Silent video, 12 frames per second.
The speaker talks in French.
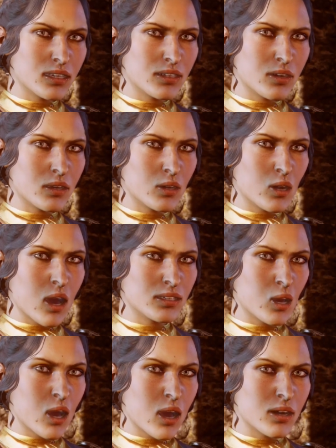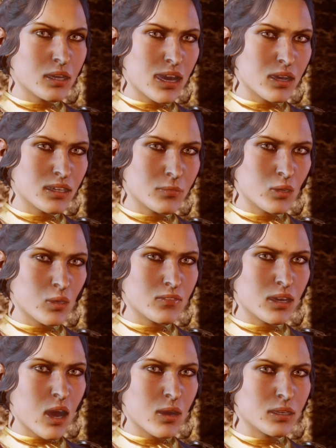grâce aux alliés qui prouvent
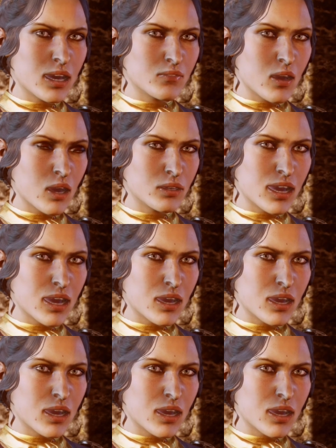son bien fondé.